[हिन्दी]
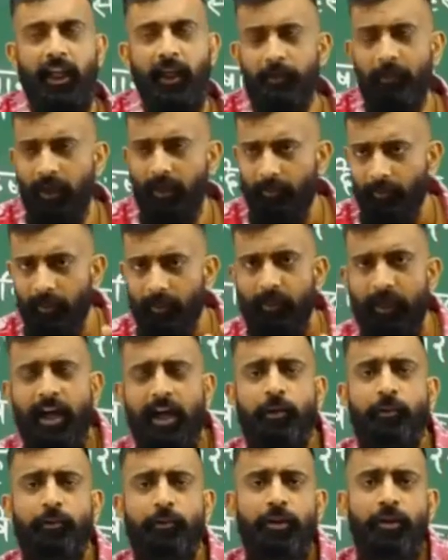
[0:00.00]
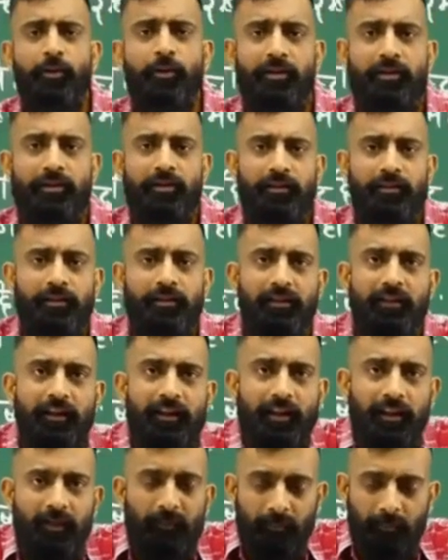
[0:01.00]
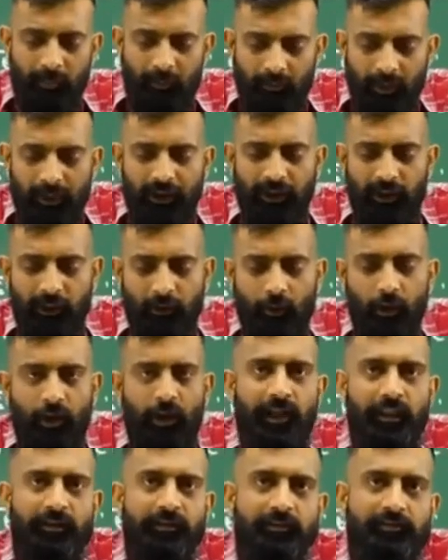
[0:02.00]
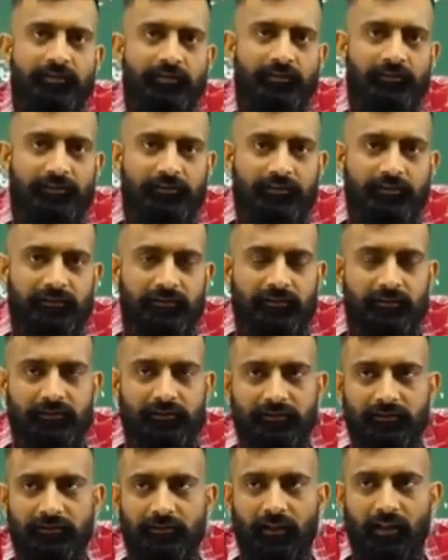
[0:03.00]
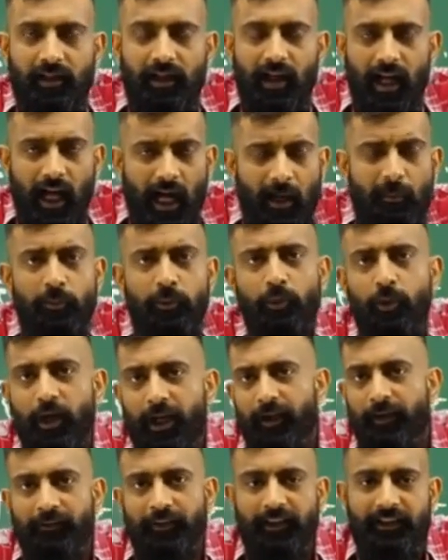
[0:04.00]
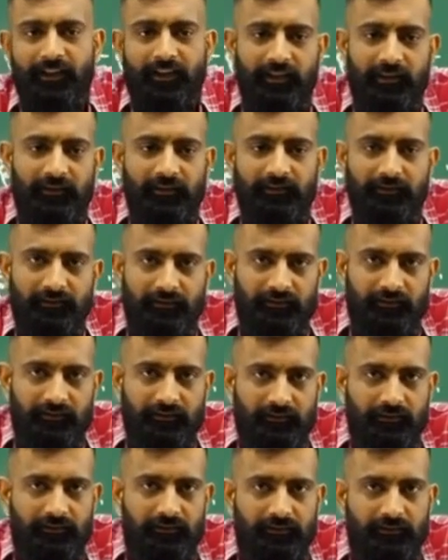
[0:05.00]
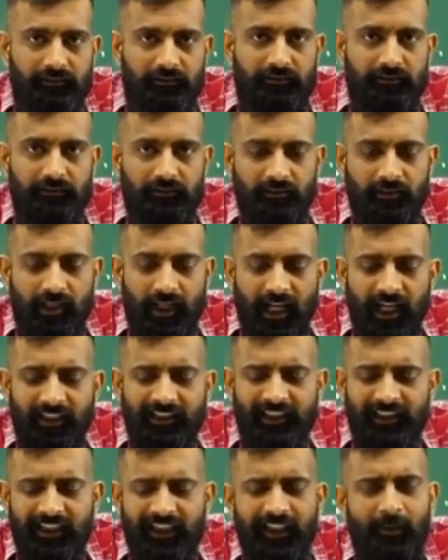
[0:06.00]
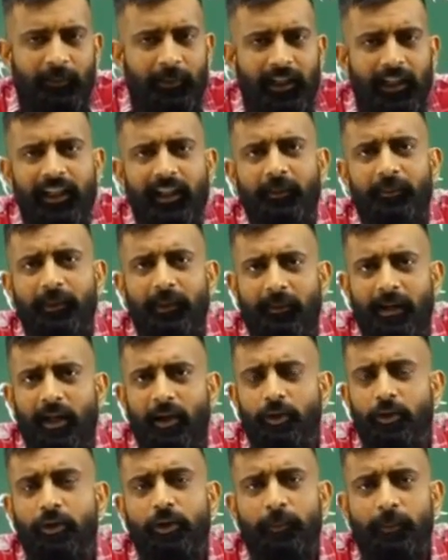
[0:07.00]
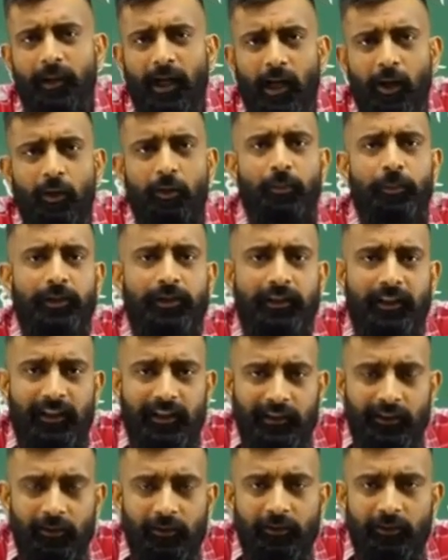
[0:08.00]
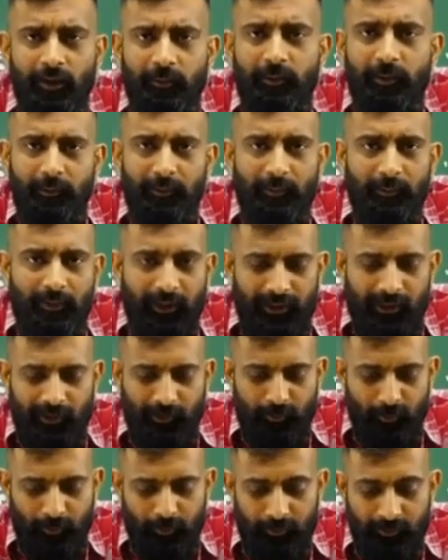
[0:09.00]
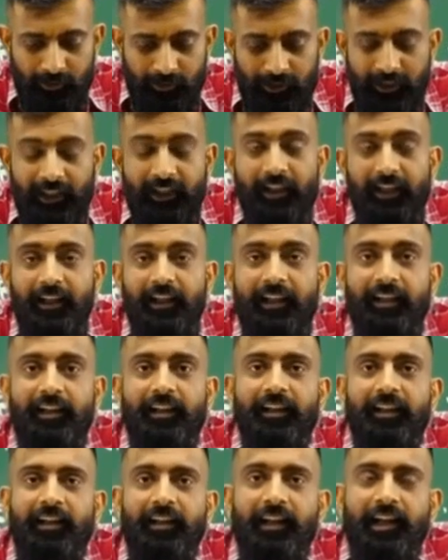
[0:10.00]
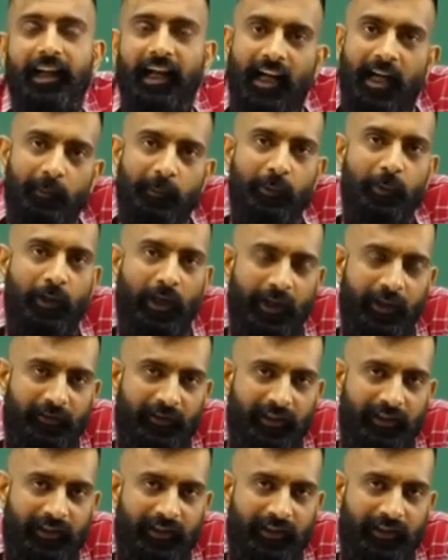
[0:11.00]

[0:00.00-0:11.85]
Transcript: बीमार हुए और बीमारी के दौरान आबू आए हुए थे कहा जाता था पहले कि बीमार हो जाओ तो पहाड़ों पे चले जाओ तो आपकी बीमारियां दूर होती अबू आए हुए थे